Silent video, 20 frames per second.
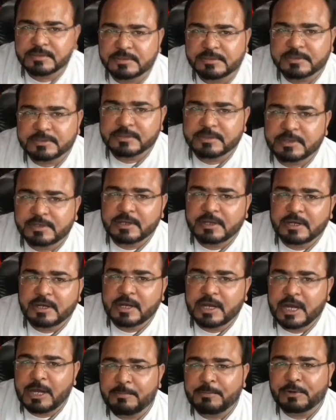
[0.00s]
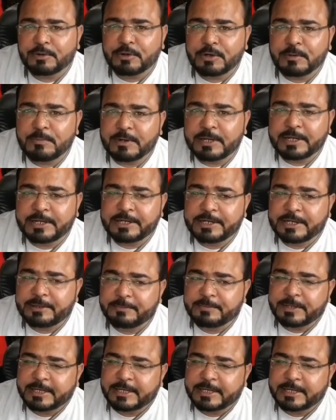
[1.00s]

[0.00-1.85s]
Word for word: बिल्कुल हमारे रेट में है